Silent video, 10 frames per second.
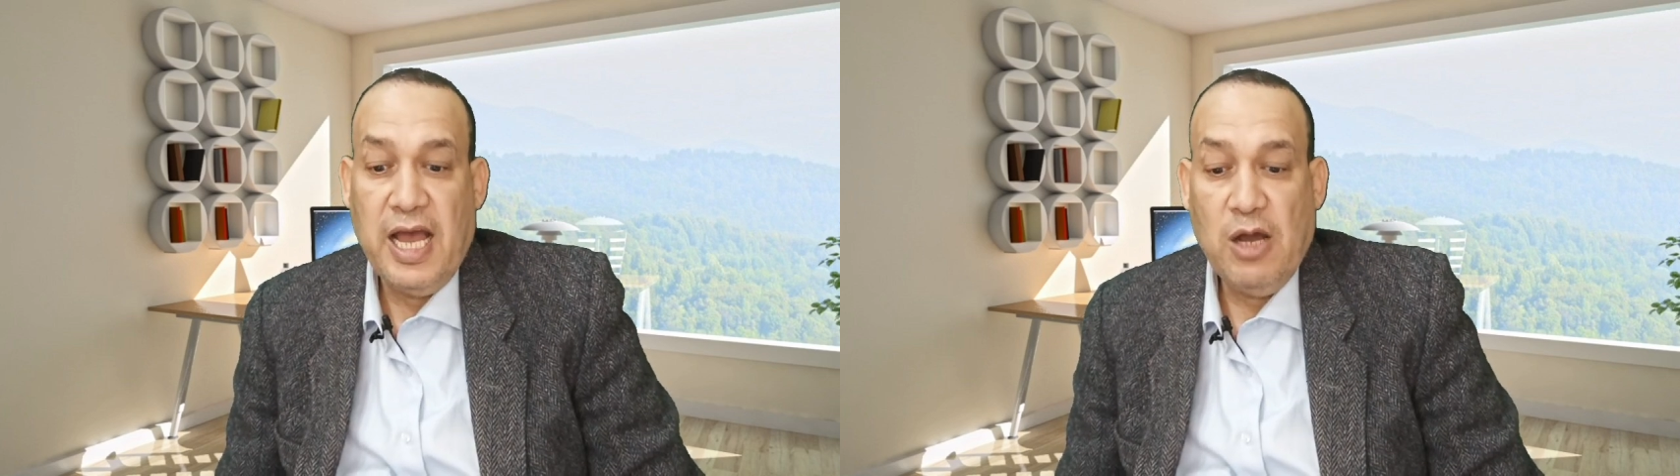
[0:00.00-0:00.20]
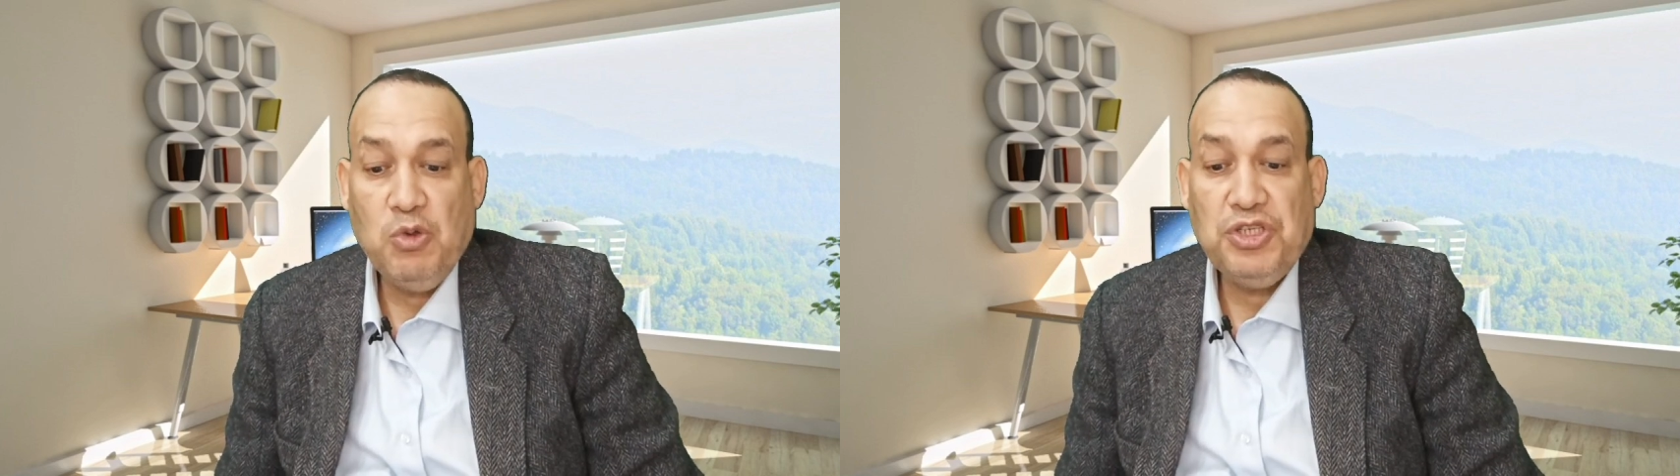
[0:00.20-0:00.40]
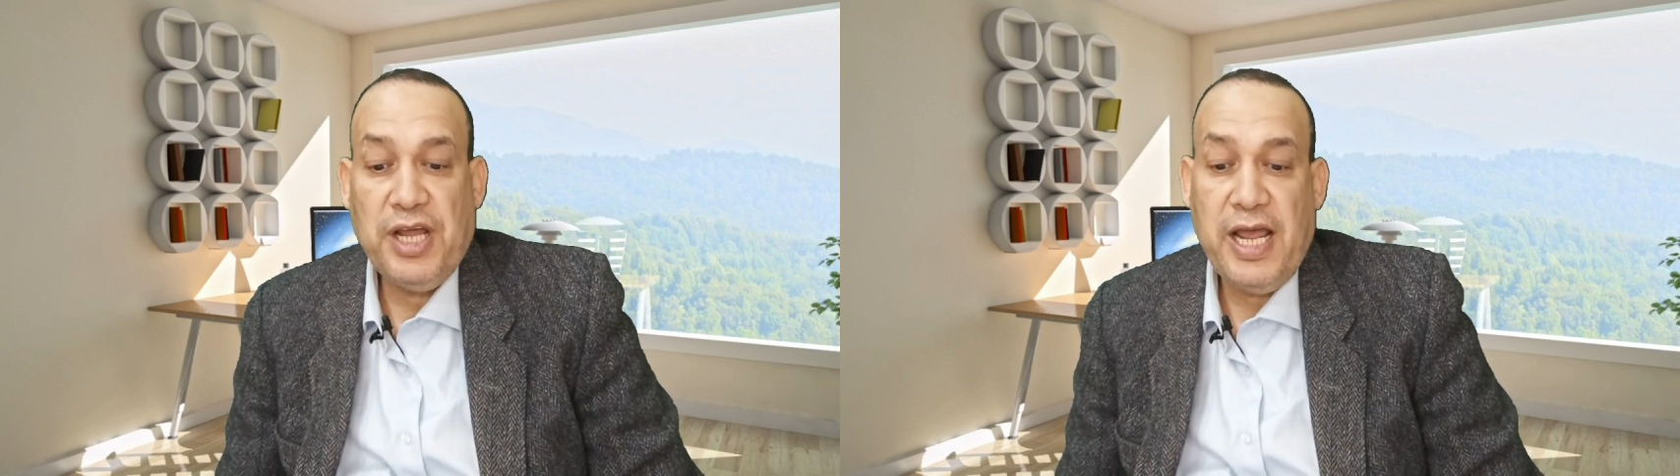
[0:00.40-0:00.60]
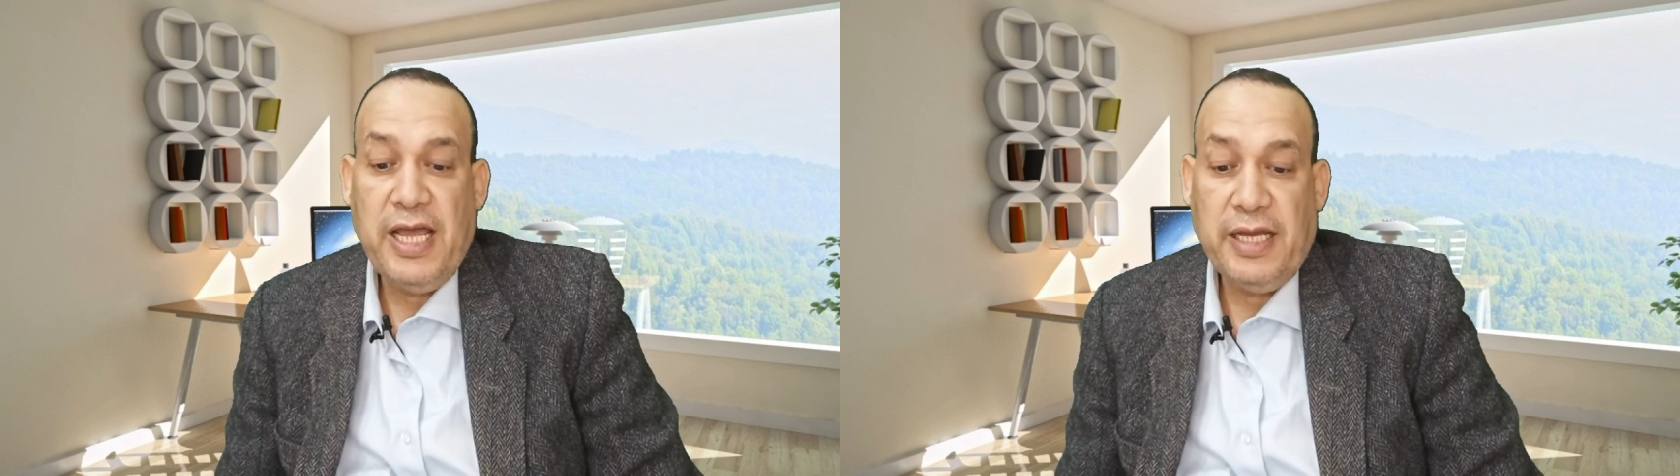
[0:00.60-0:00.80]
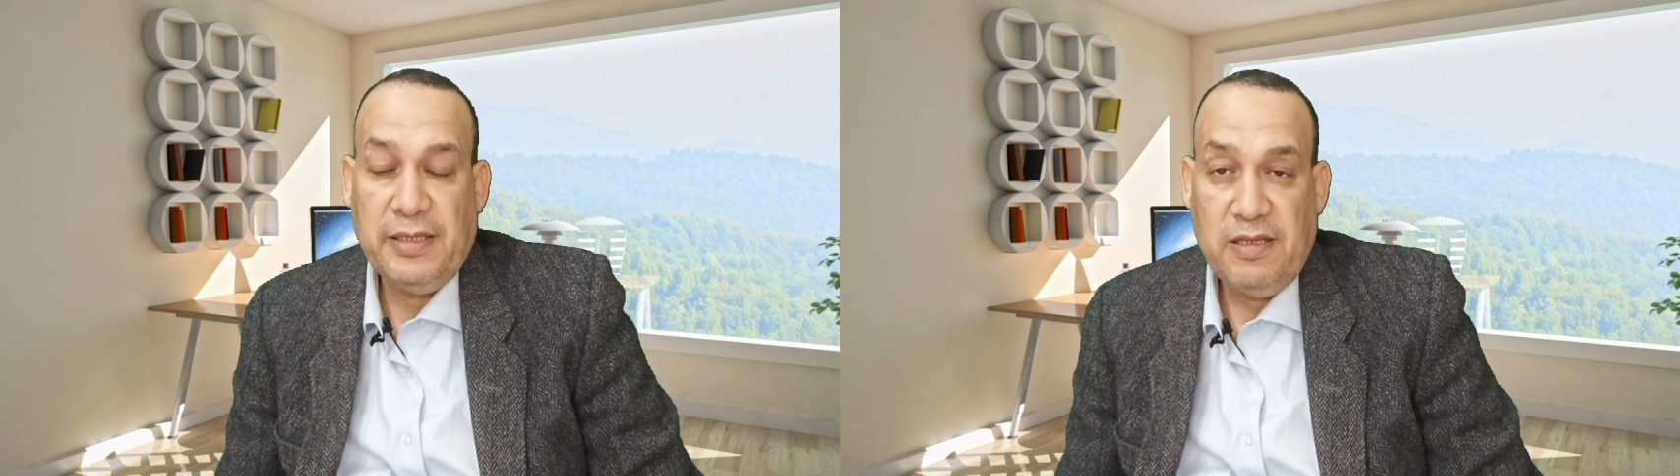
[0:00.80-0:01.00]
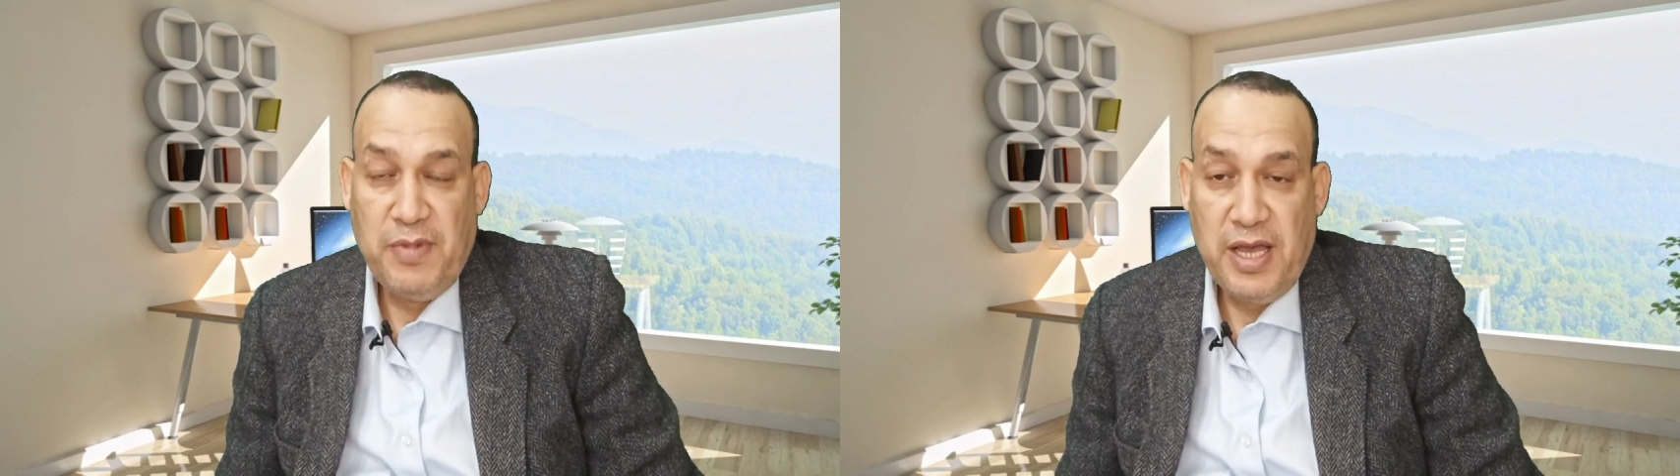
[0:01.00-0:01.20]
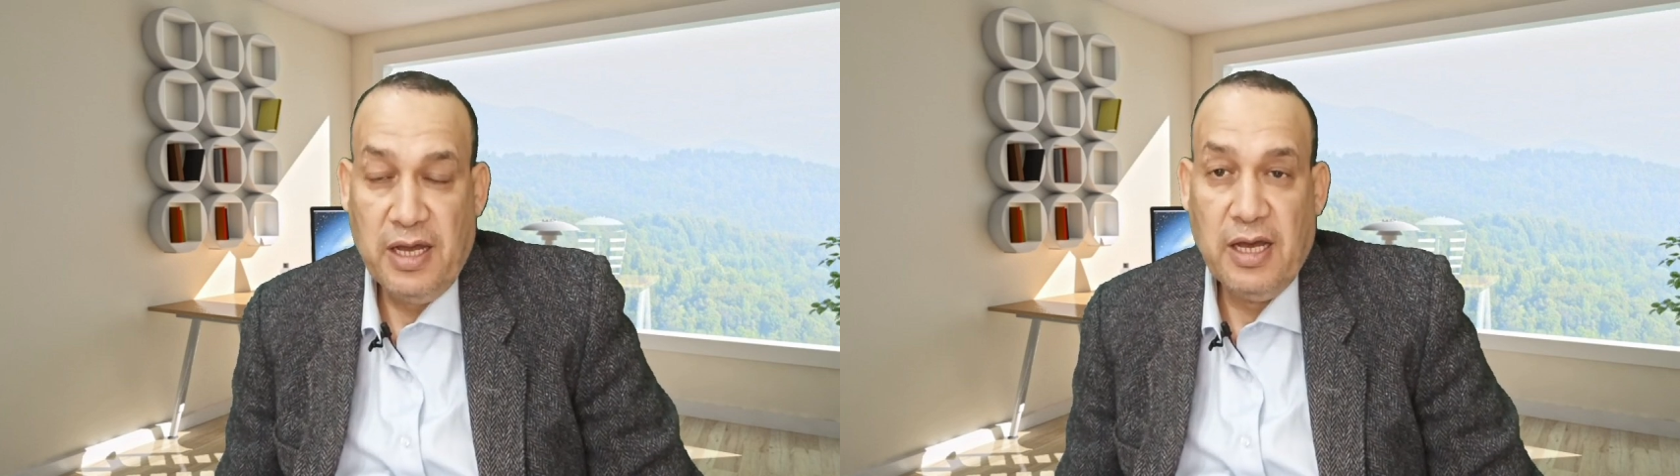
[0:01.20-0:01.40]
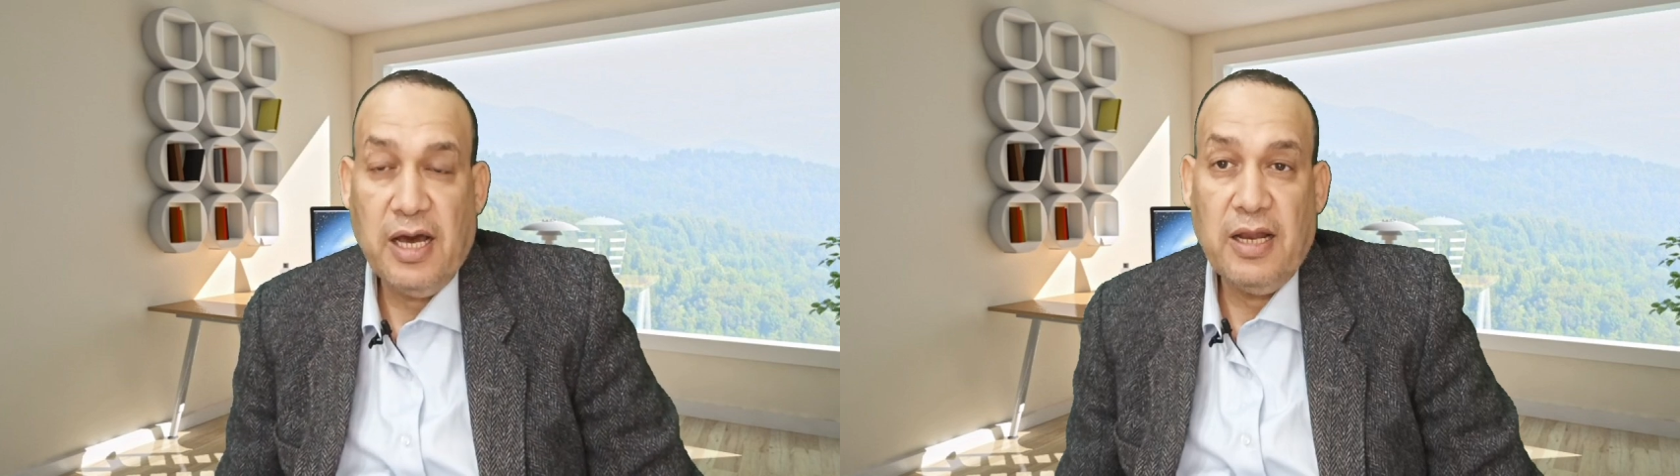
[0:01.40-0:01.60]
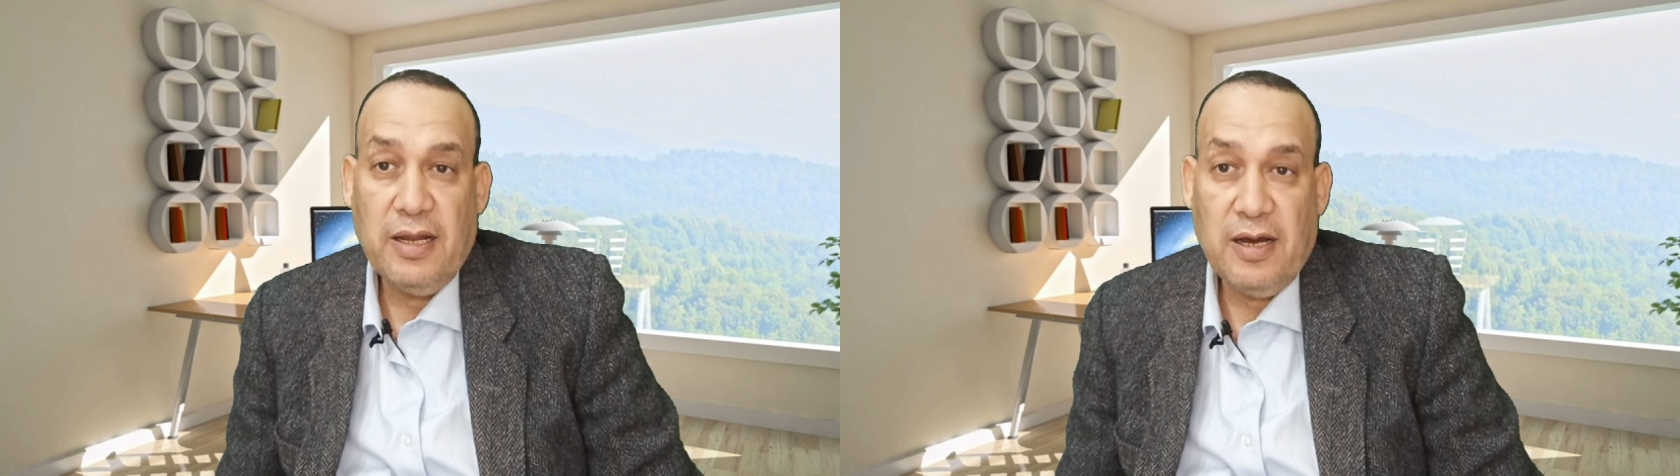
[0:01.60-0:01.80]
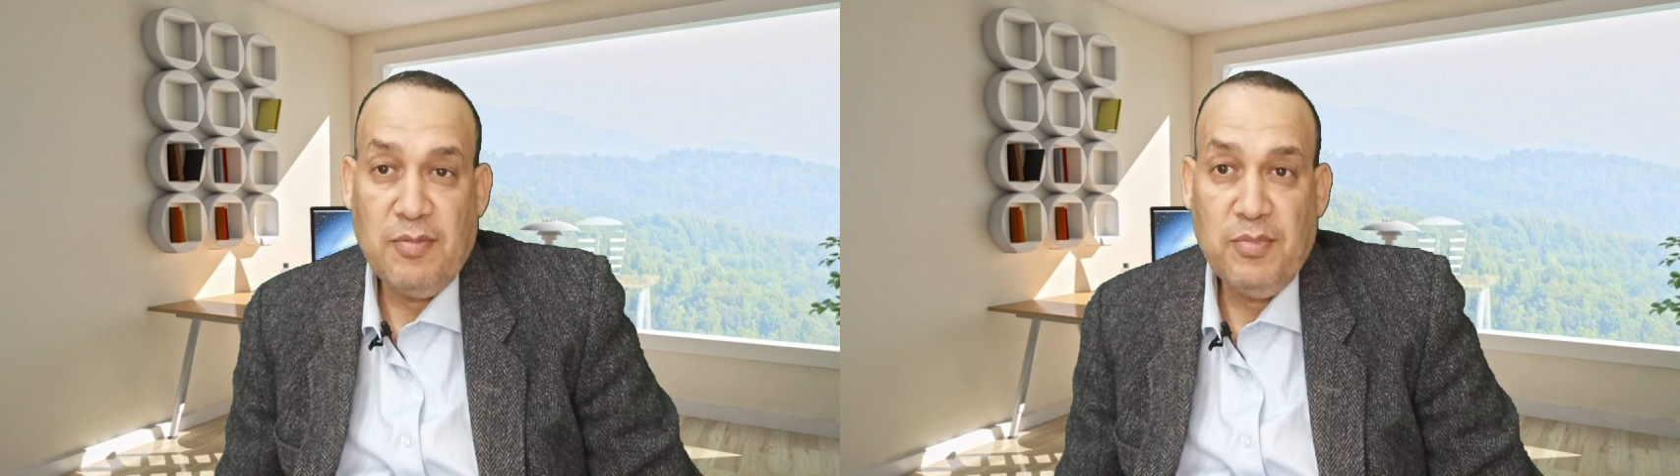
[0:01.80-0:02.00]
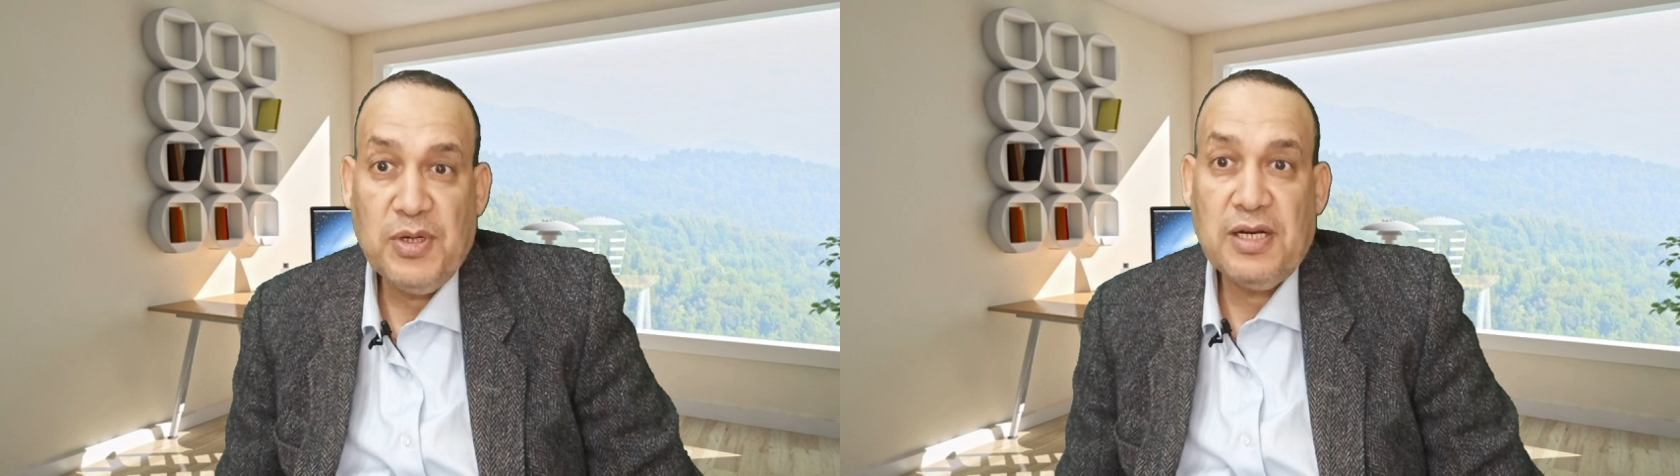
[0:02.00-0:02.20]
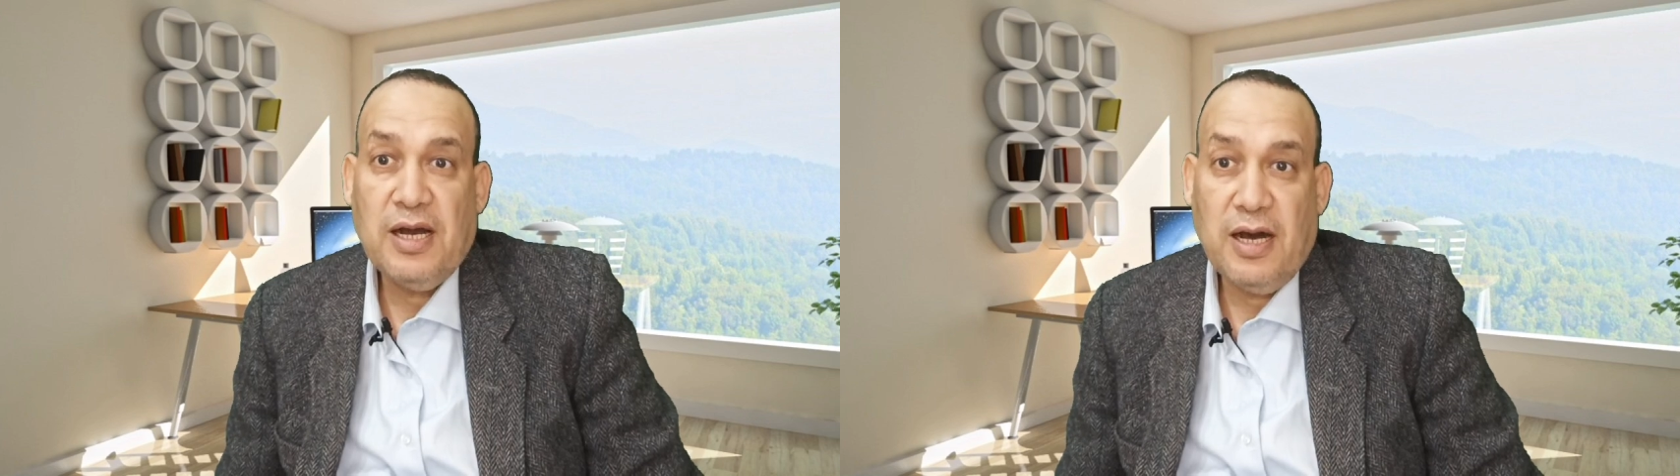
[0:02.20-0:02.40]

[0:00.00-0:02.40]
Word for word: أو شرائح الدماغ الأمر